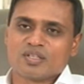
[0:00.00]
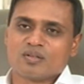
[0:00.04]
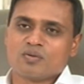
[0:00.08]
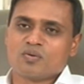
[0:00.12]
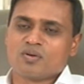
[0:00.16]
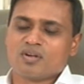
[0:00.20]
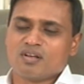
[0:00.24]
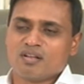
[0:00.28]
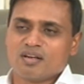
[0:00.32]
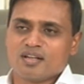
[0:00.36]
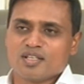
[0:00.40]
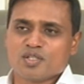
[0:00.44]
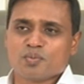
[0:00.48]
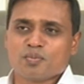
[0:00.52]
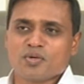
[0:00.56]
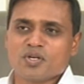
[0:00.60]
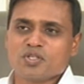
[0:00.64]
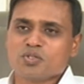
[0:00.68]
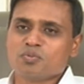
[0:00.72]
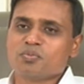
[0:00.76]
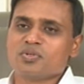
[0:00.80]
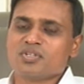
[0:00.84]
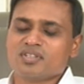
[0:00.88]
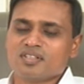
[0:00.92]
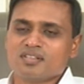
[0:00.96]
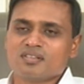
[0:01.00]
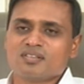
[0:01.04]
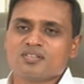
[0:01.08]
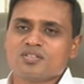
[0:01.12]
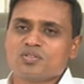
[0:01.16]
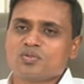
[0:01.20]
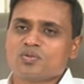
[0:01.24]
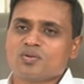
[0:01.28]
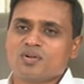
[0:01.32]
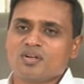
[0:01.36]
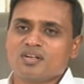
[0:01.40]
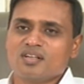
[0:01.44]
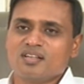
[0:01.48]
ఒక రెస్పాన్సిబిలిటీ
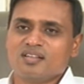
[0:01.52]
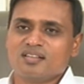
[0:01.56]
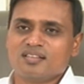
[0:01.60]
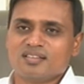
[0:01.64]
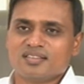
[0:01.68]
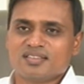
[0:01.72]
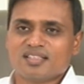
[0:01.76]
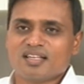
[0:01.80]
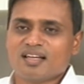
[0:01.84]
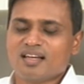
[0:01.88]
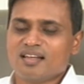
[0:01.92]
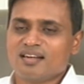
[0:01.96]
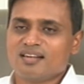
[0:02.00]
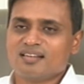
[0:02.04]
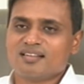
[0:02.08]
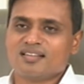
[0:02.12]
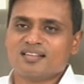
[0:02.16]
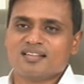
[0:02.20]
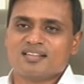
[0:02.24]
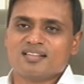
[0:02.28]
తీసుకొని చేయాల